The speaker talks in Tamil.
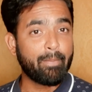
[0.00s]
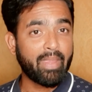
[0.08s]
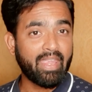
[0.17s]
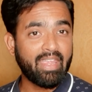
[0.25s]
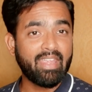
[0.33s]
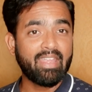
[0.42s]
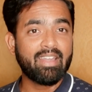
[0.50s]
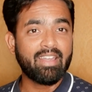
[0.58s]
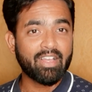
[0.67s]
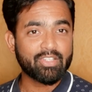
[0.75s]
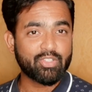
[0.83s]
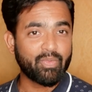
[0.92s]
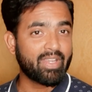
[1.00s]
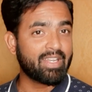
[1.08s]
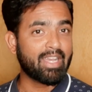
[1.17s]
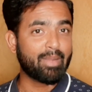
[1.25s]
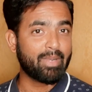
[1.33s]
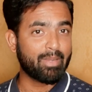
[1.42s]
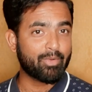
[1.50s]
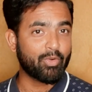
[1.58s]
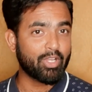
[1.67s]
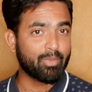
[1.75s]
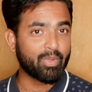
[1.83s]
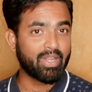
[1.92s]
மே லாஸ்ட் வீக்கில் அப்டேட்
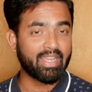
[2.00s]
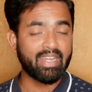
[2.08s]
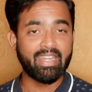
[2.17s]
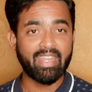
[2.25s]
கொடுக்க போகிறாங்க